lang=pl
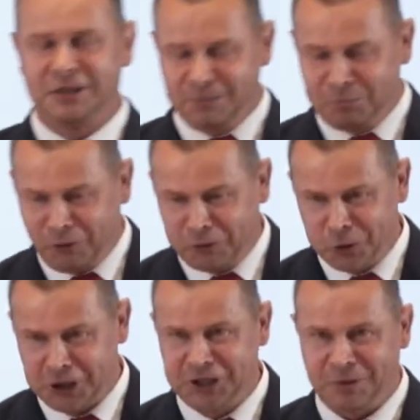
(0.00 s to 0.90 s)

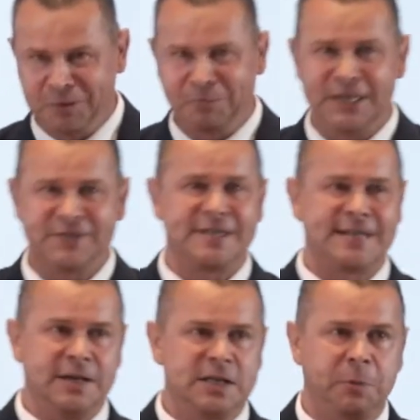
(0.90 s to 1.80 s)
powtórzę, chciałbym Państwa
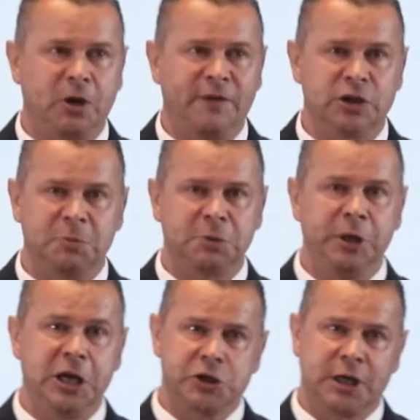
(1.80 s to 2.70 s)
zainspirować, żebyśmy
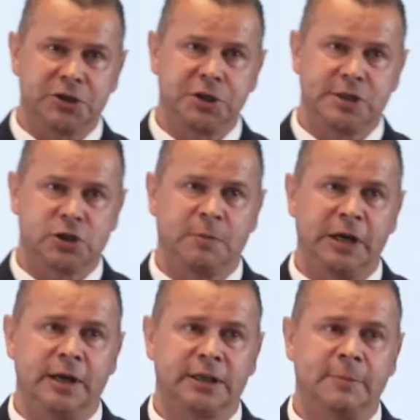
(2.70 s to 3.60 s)
jeszcze raz się zatrzymali
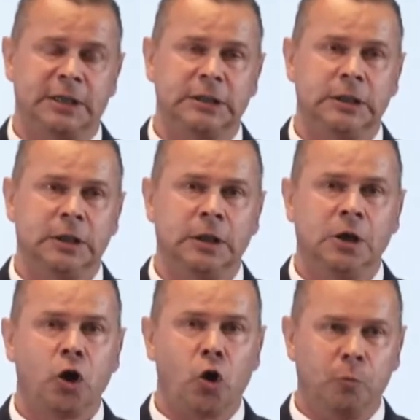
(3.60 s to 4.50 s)
na temat
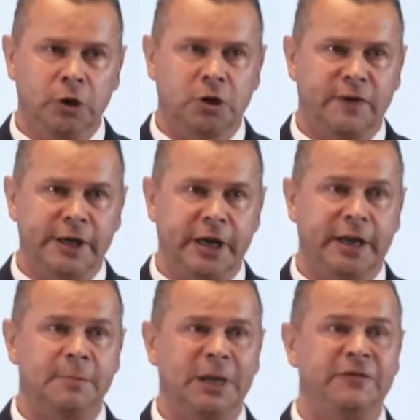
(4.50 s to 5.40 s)
komunikowania, na
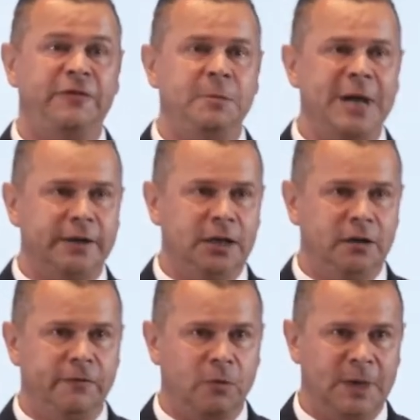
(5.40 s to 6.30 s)
temat wymiany
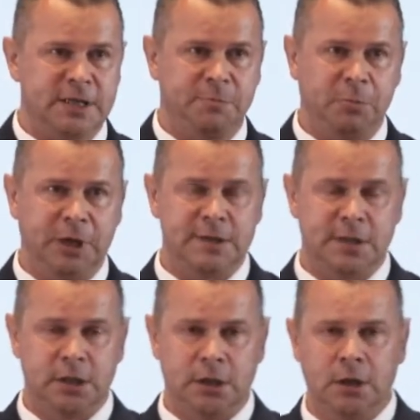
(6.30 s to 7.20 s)
informacji
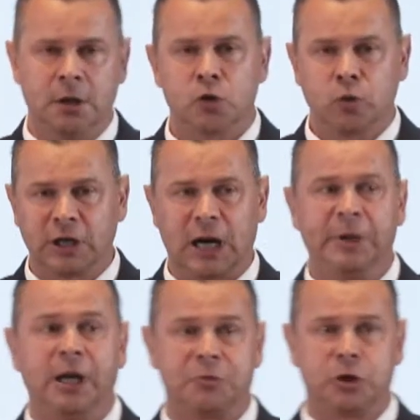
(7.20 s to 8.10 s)
pomiędzy członkami
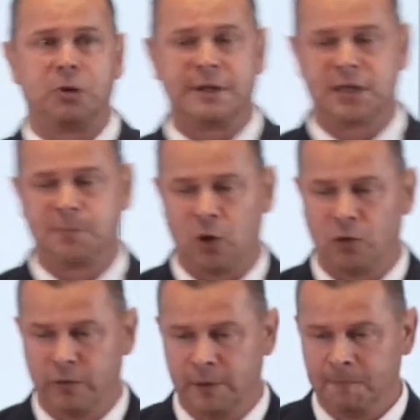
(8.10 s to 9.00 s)
na przykład zespołów.
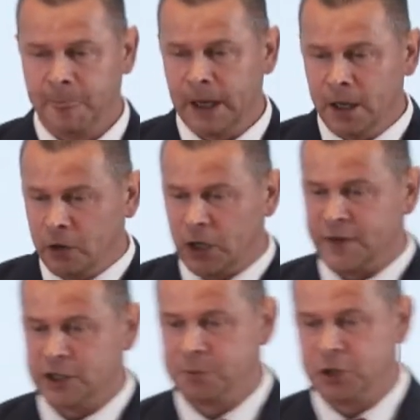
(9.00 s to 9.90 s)
To jest
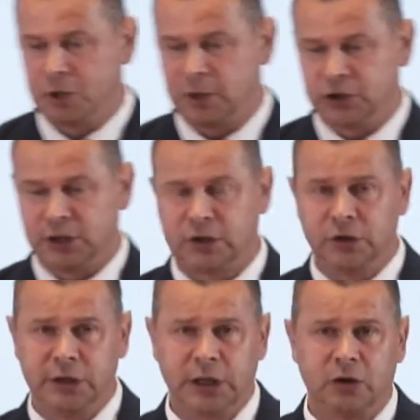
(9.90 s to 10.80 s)
właśnie przykład, że co
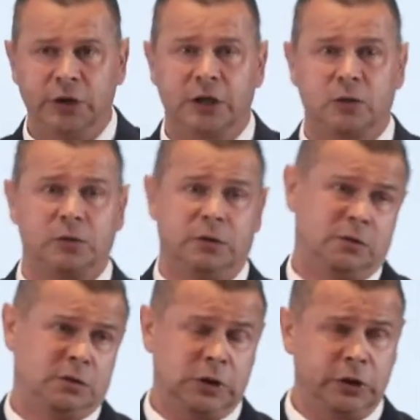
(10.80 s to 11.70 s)
innego,
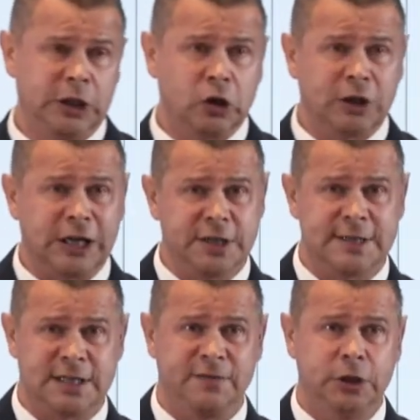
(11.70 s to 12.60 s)
co innego każdy z
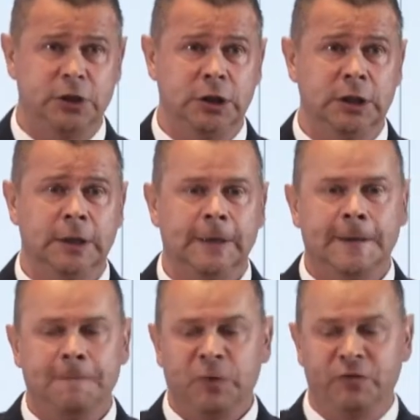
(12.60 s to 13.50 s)
nas widzi.
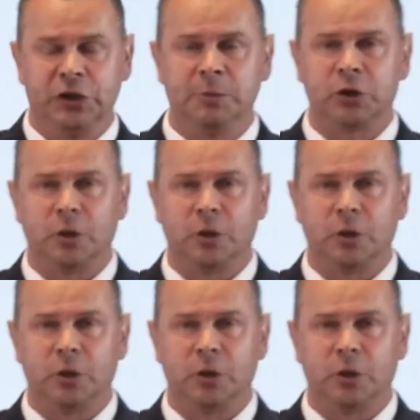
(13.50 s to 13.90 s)
Widzimy to